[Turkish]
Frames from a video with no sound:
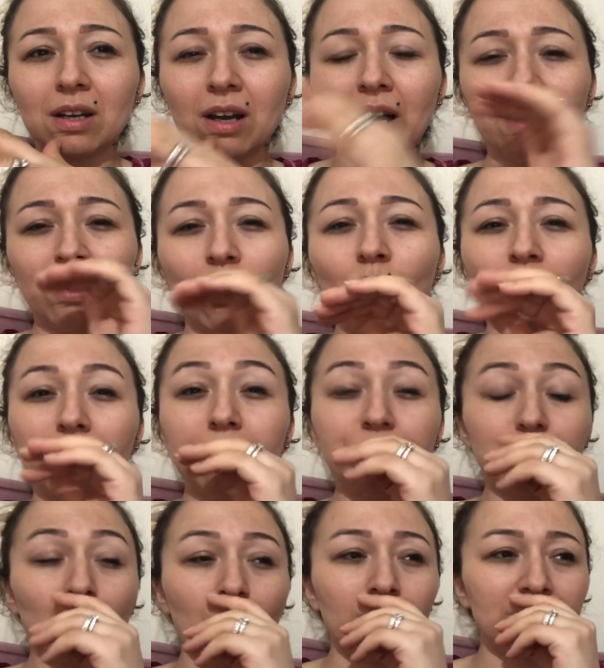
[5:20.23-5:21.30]
Hani öyle bir
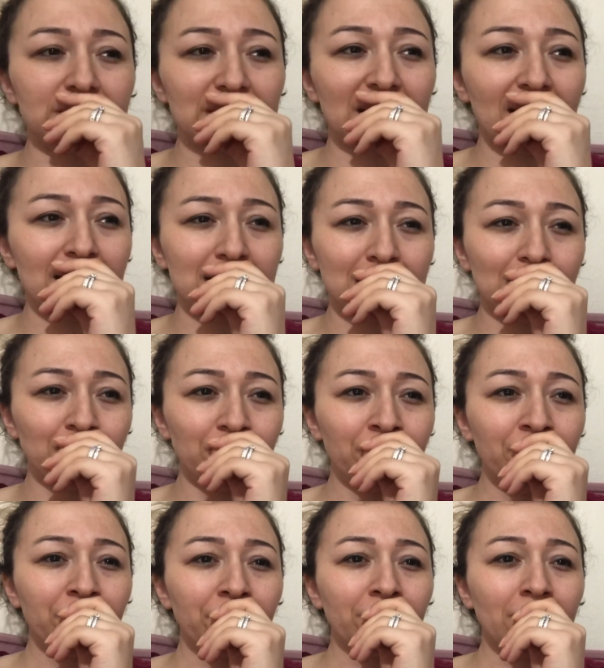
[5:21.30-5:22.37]
şey olması lazım
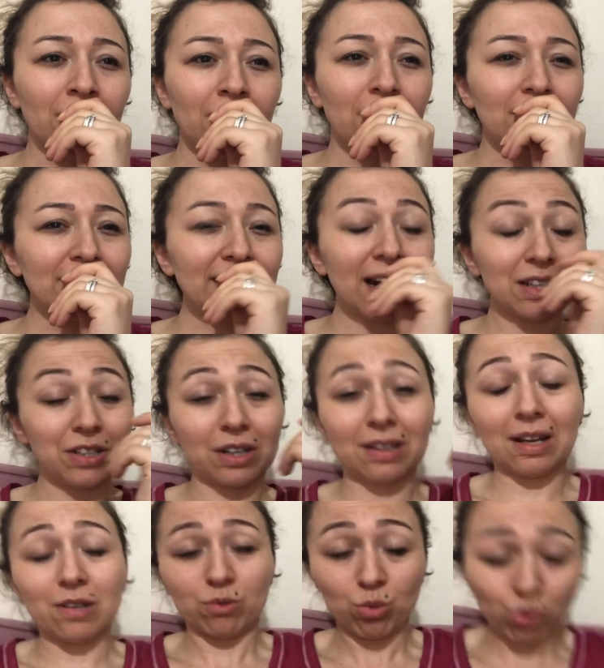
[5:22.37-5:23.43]

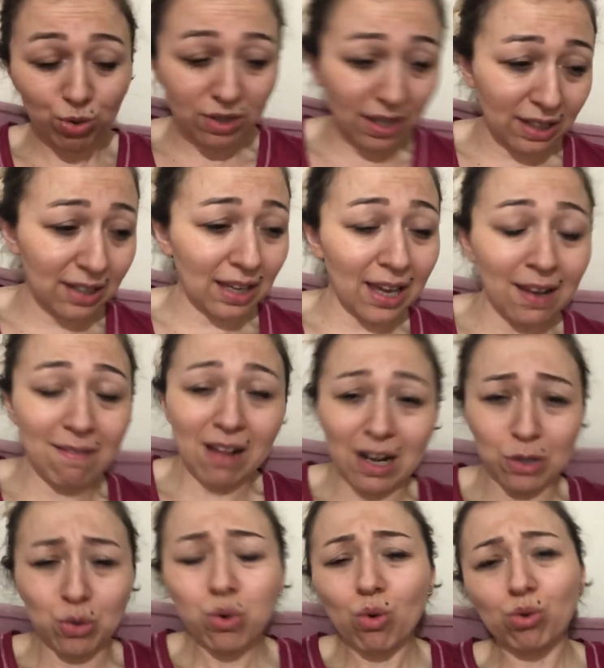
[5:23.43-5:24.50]
gerçekten yüksek.
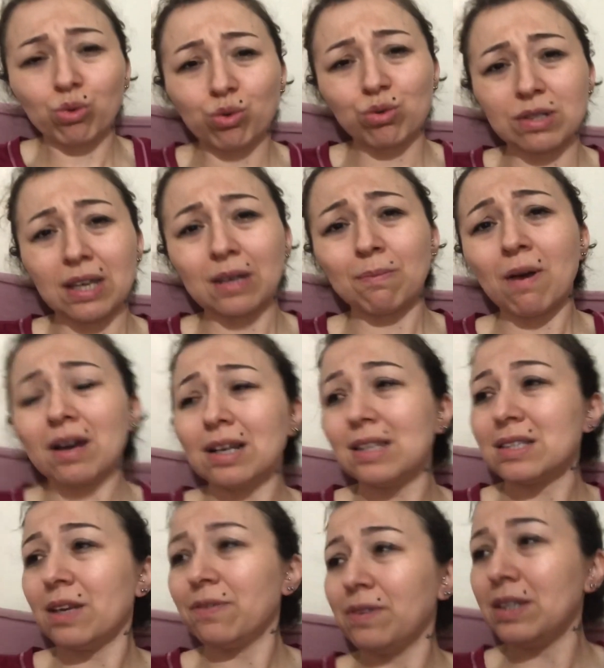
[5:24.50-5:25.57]
Evler çok yüksek
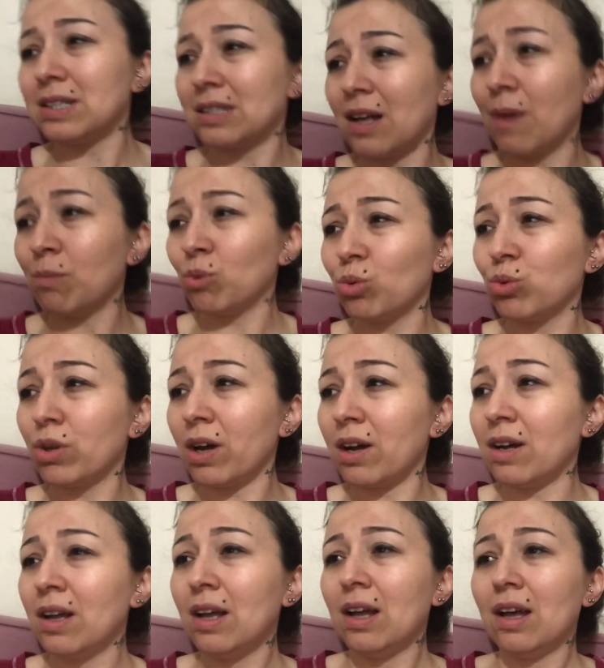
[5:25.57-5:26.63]
maalesef
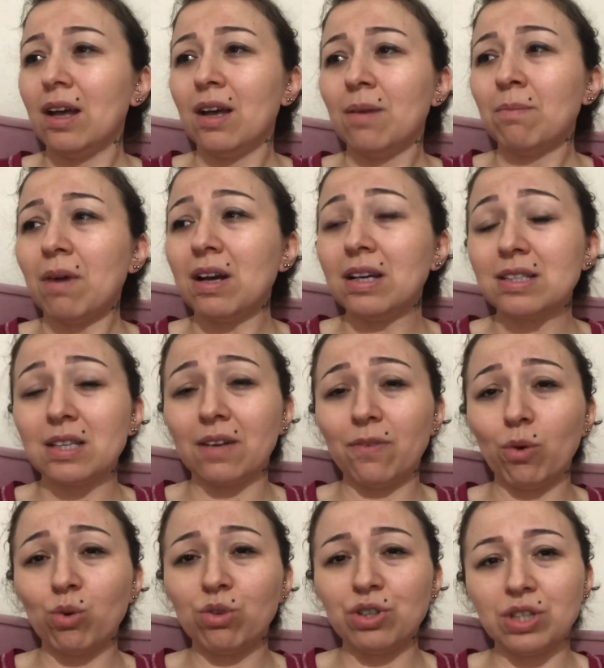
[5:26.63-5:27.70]
İstanbul'da. Maalesef
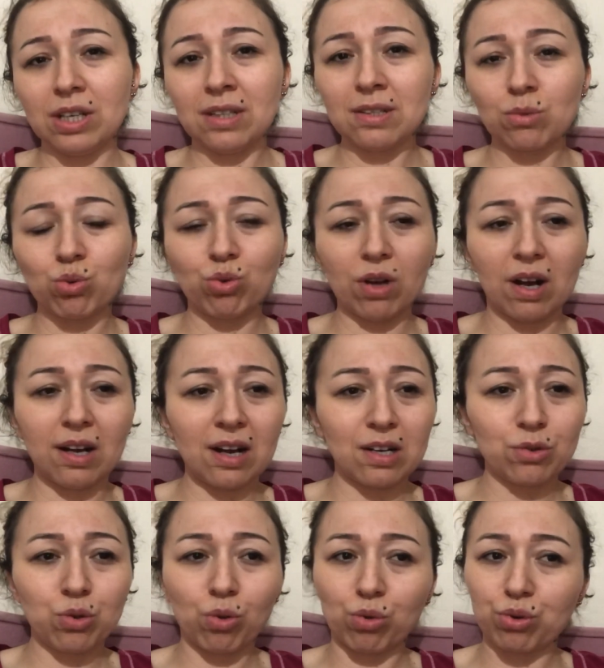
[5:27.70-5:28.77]
ödeyeceğiniz
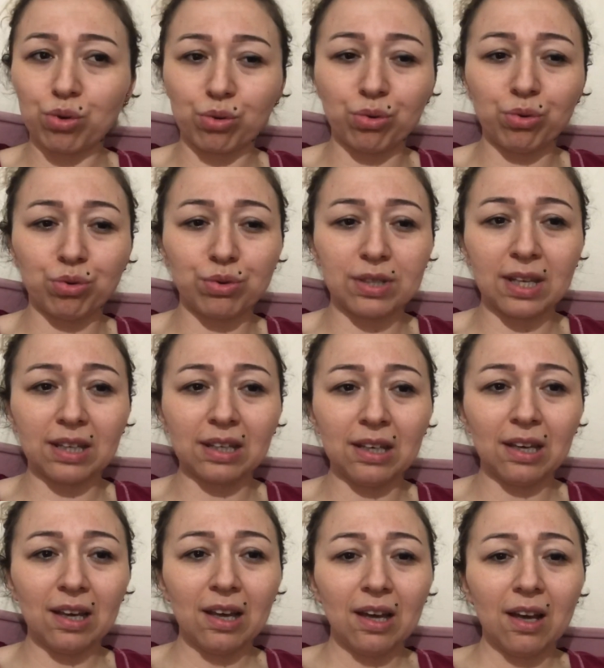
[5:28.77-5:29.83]
tutarlar çok çok yüksek.
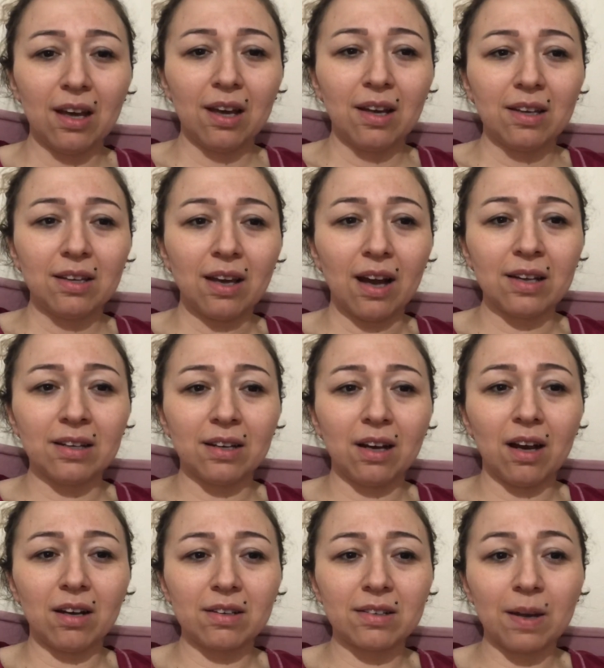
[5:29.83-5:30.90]
Yani
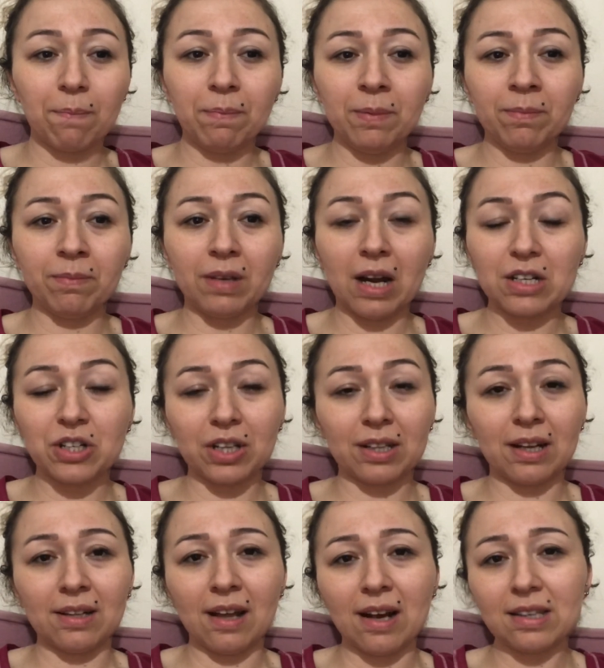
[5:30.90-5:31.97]
Rabbim
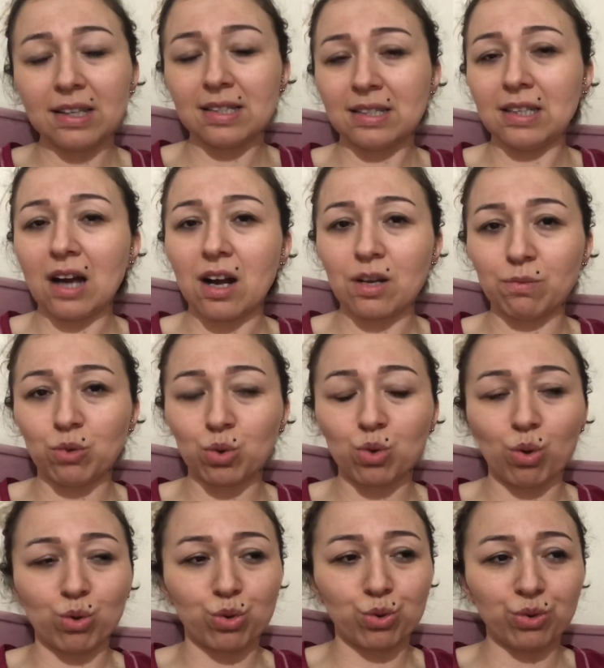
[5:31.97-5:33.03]
gerçekten herkesin
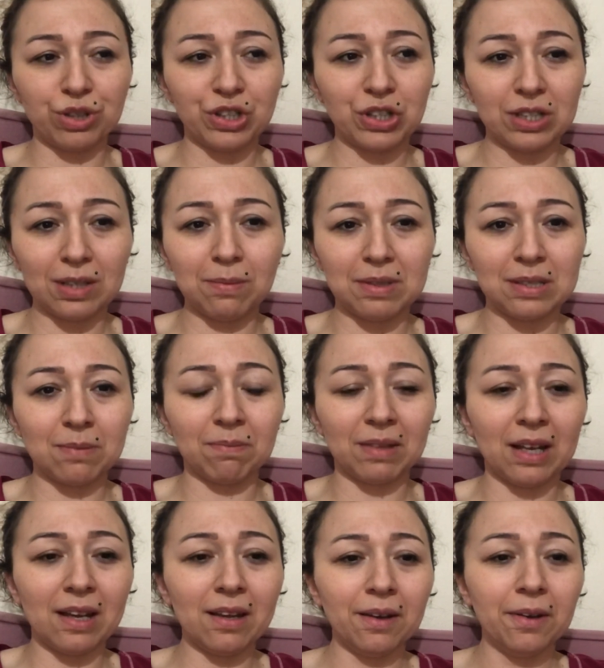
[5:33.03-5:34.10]
yardımcısı olsun içinde bizim
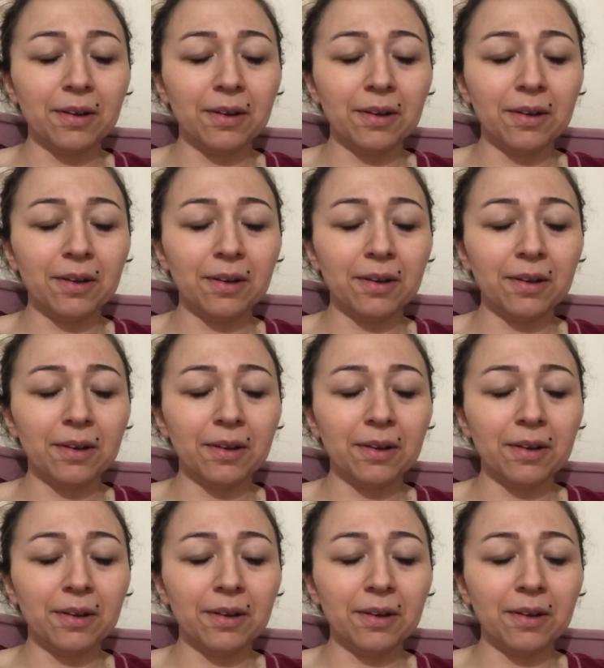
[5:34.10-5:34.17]
de.